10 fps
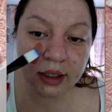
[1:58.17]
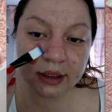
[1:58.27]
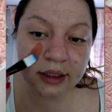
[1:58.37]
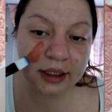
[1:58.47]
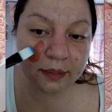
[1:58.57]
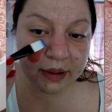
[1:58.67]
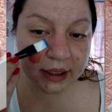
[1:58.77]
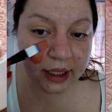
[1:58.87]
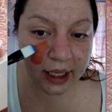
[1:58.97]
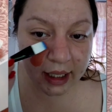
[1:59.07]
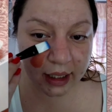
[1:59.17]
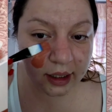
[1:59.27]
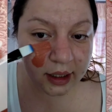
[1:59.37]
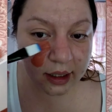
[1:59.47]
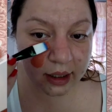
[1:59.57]
E tem que aplicar
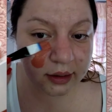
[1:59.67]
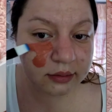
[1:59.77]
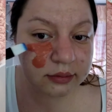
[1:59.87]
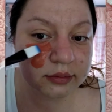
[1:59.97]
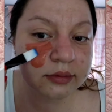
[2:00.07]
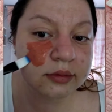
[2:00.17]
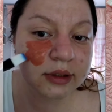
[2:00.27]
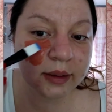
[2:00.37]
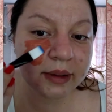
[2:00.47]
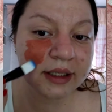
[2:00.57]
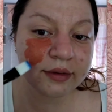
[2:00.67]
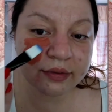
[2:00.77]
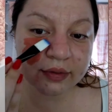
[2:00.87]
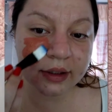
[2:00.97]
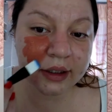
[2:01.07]
ela camada
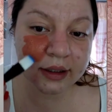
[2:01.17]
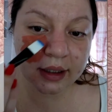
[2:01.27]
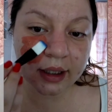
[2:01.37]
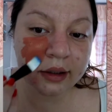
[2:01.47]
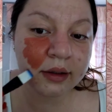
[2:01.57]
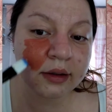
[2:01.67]
fina, tá?